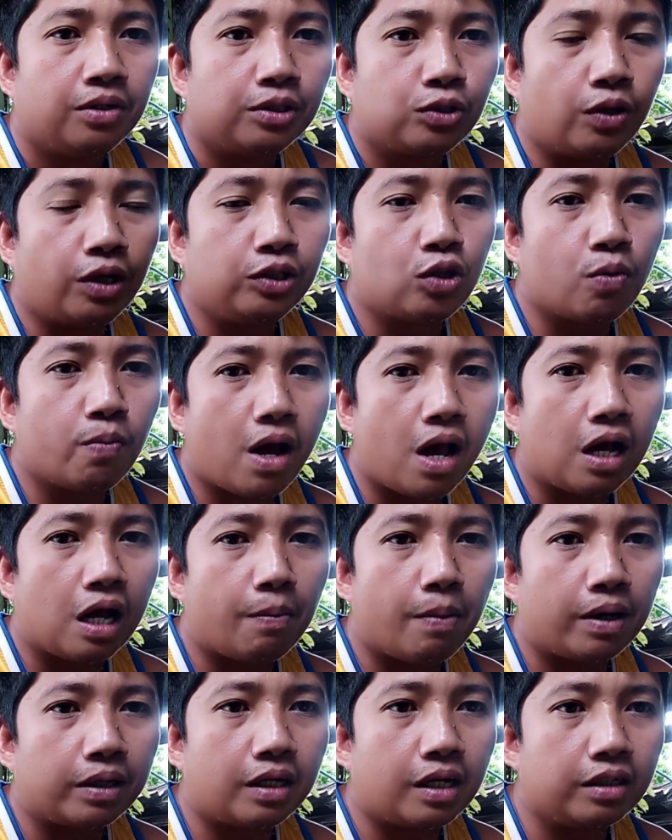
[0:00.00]
So ito mga
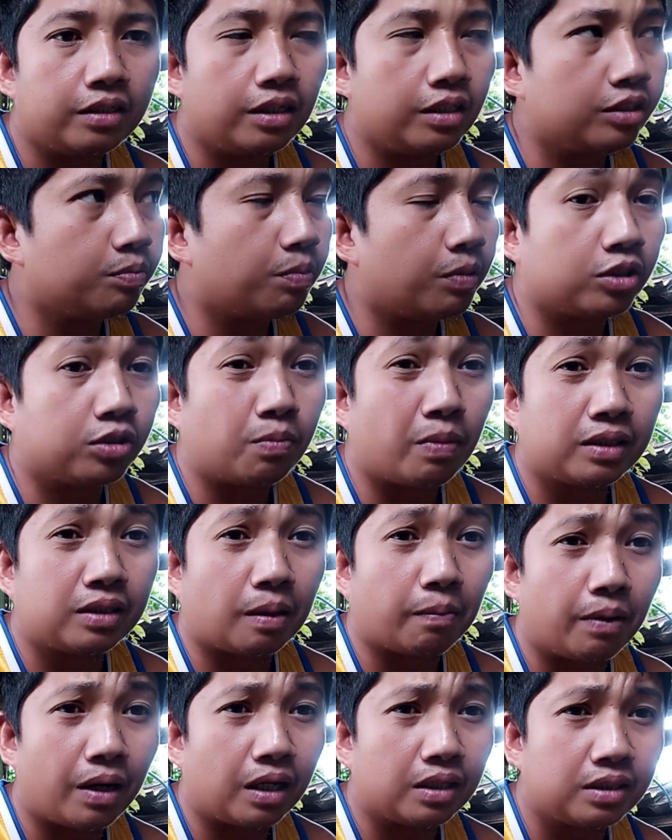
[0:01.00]
kabakyard is First
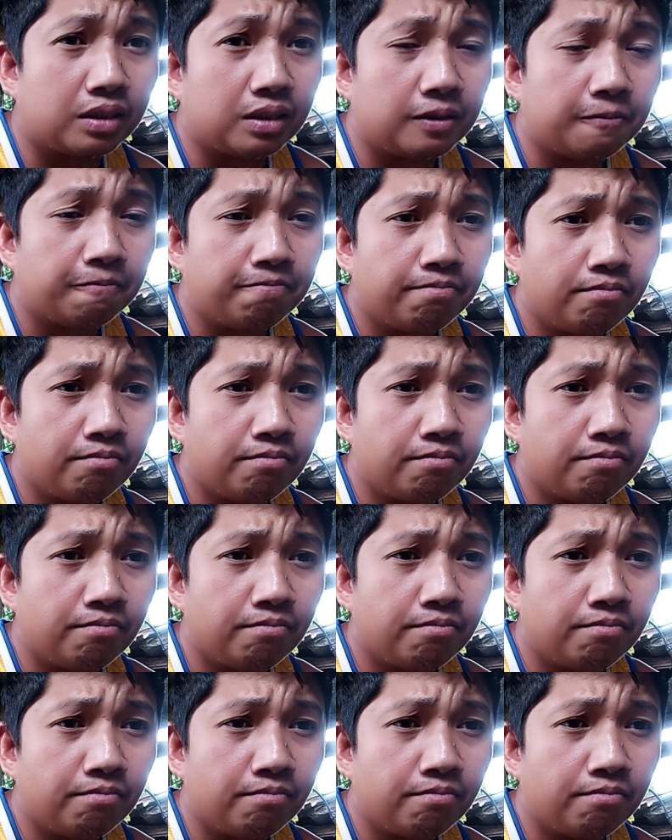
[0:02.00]
Vita Plus.